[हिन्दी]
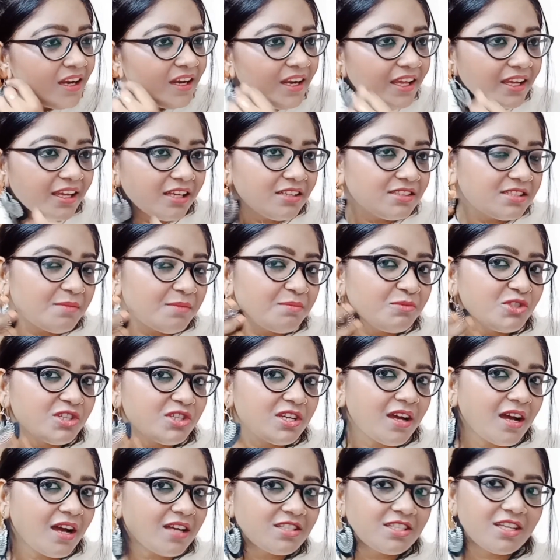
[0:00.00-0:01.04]
लेकिन जब
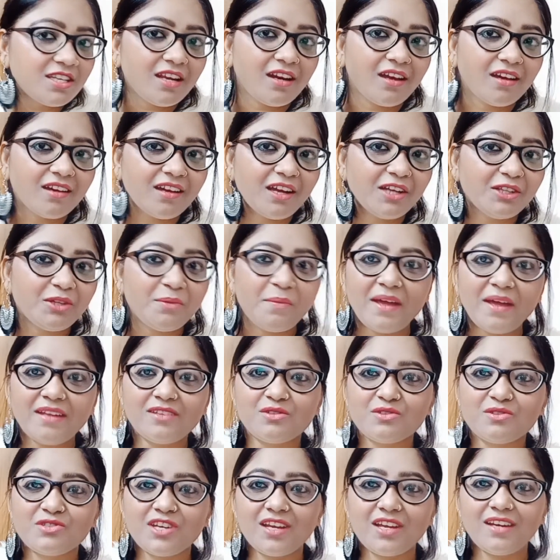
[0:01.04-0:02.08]
मुझे अच्छे लग गए तो मैंने
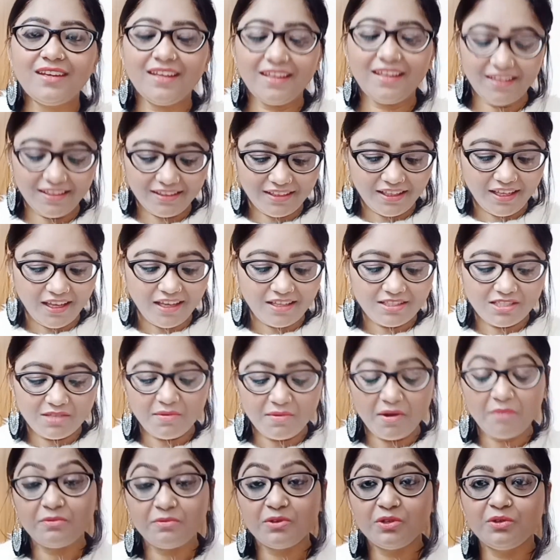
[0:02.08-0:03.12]
सोचा ले लेते हैं
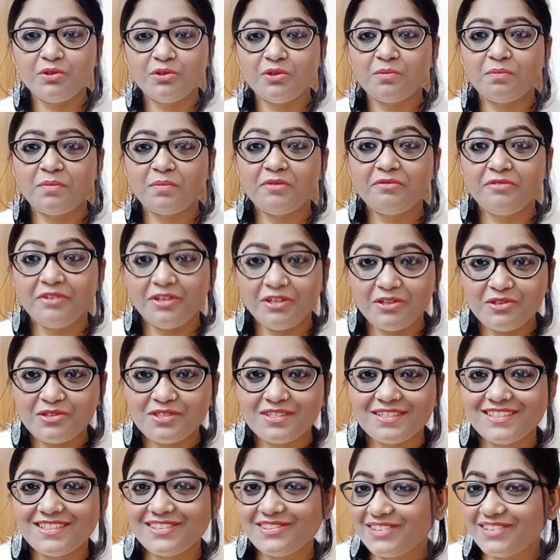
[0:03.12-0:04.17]
जब हम यूट्यूब पर
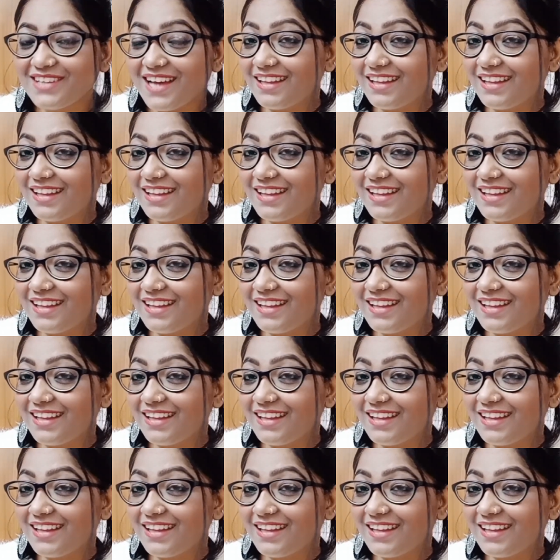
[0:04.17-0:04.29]
वीडियोज़ जो